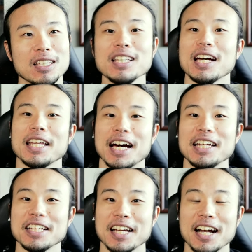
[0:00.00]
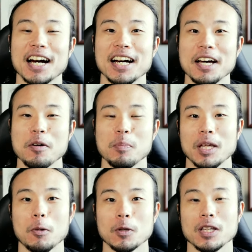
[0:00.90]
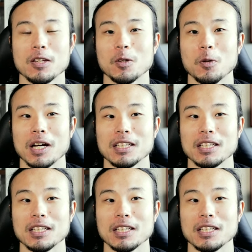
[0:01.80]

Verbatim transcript: 以内に入ってたら、またこの手の動